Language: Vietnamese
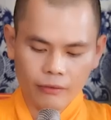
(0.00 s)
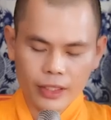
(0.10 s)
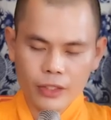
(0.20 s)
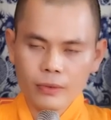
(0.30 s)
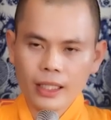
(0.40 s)

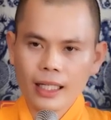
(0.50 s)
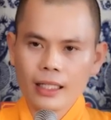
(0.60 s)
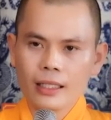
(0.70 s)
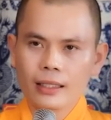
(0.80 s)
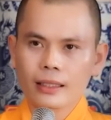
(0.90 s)
Và chúng
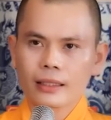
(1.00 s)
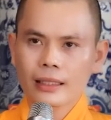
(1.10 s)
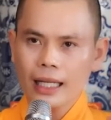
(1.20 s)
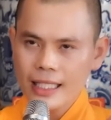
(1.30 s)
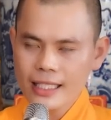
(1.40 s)
ta,
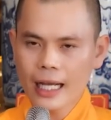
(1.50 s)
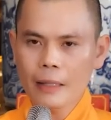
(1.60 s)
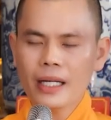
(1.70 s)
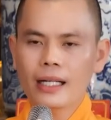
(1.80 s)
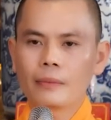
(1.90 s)
tài sản mình